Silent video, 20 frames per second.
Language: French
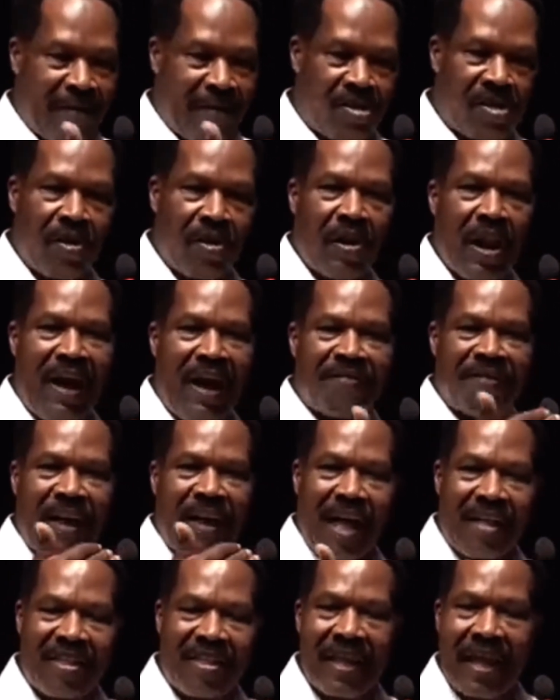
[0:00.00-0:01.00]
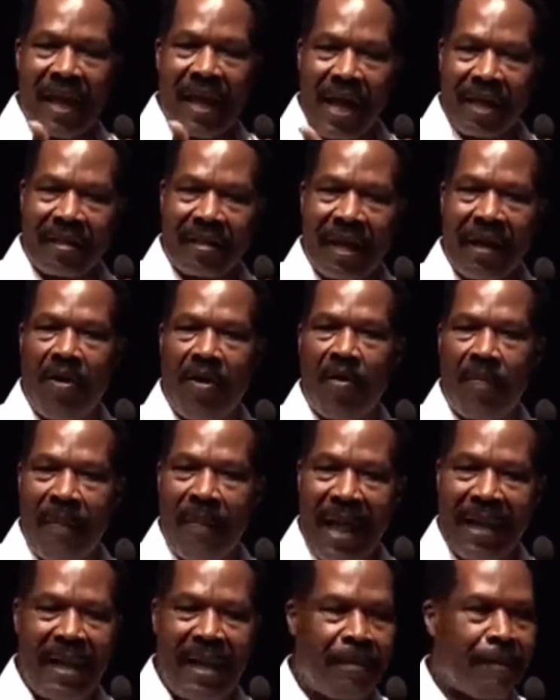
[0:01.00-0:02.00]
parce que la France est rentrée au
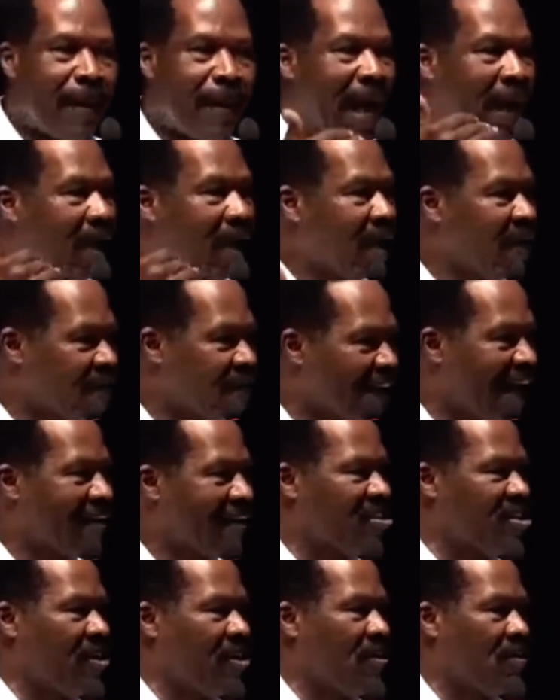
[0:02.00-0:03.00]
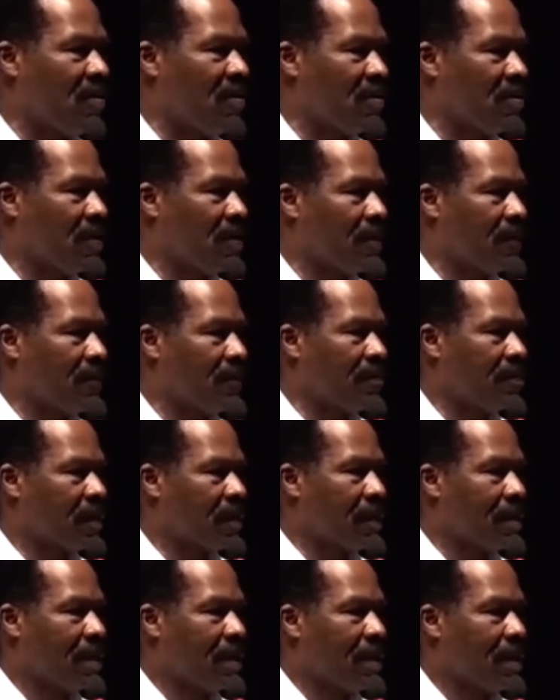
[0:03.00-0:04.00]
Mali par effraction.
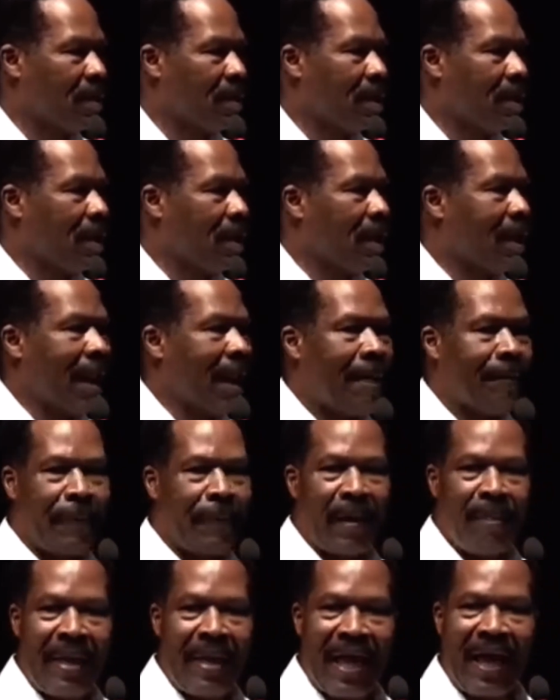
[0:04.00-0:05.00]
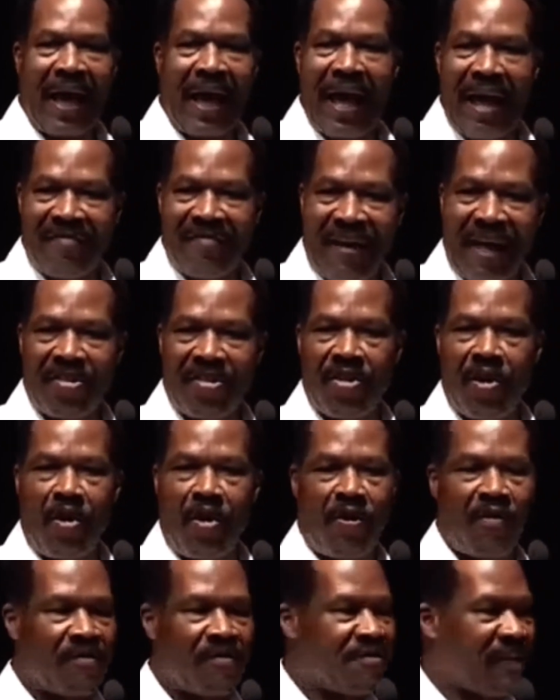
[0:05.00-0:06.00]
La première
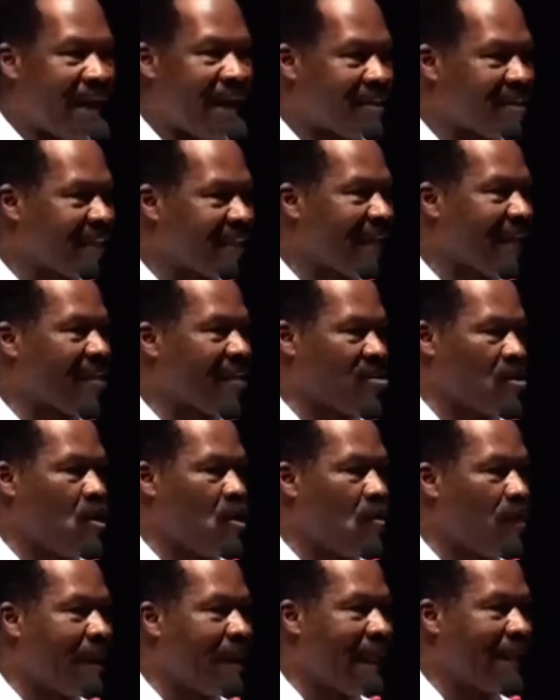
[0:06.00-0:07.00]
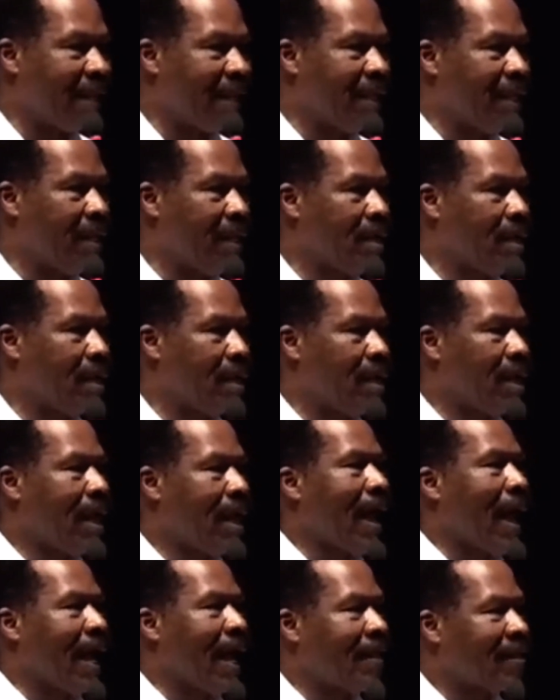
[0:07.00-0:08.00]
invasion française au Mali
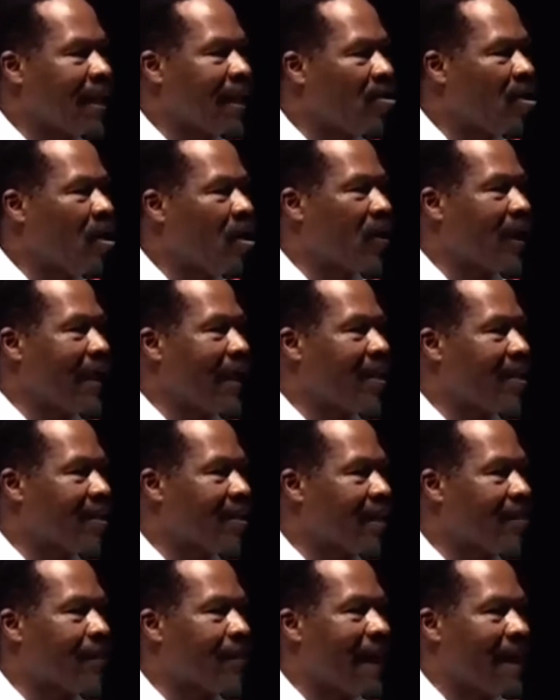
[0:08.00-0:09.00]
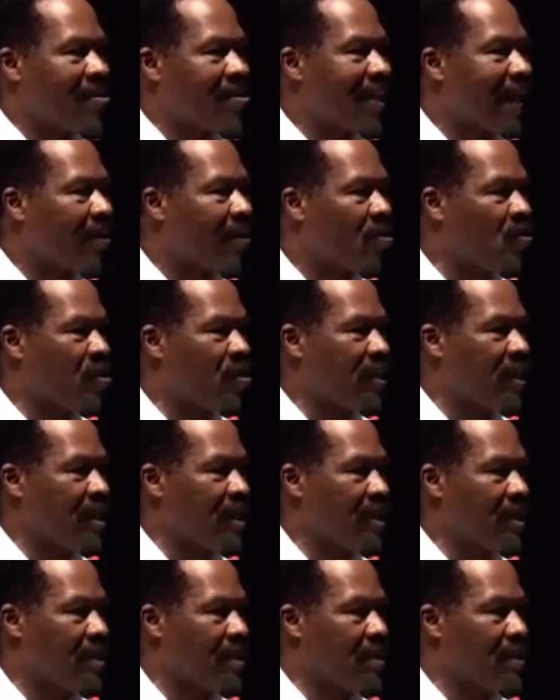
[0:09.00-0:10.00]
a été organisée par
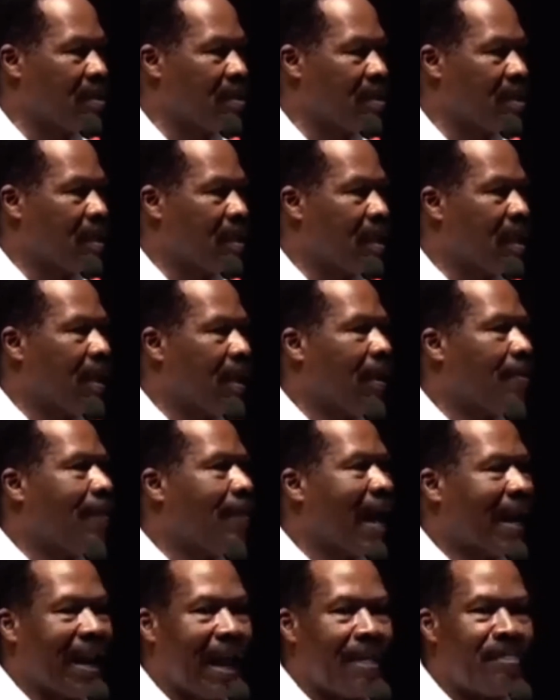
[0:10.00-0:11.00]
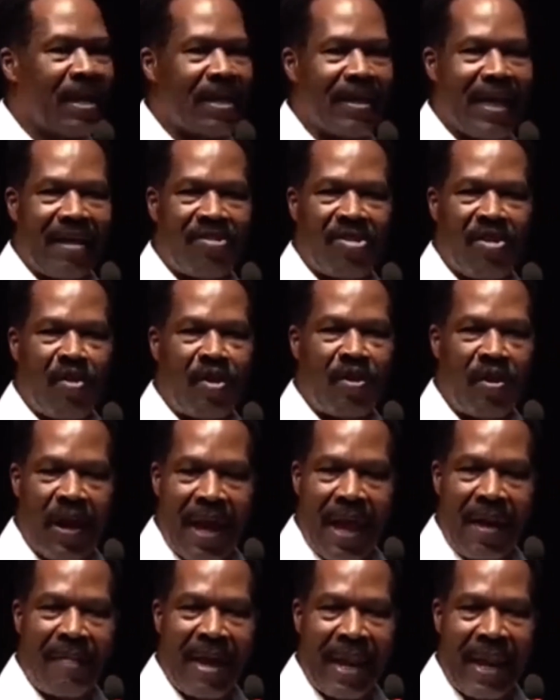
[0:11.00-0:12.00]
Sarkozy, par la médiation
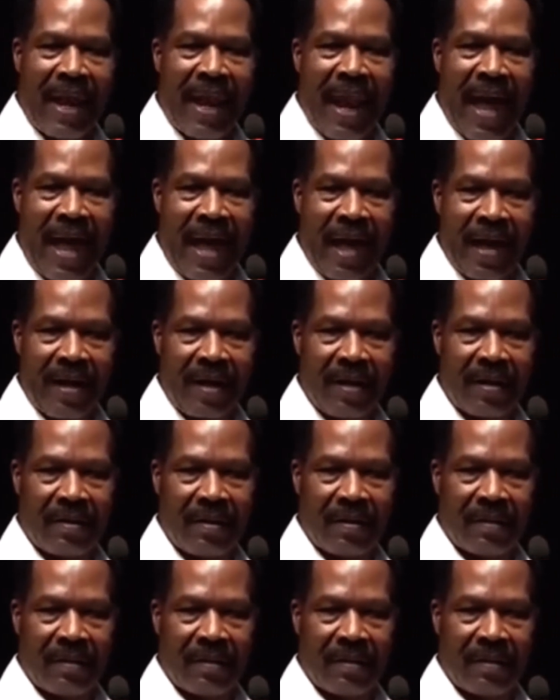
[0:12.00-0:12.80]
du MNLA.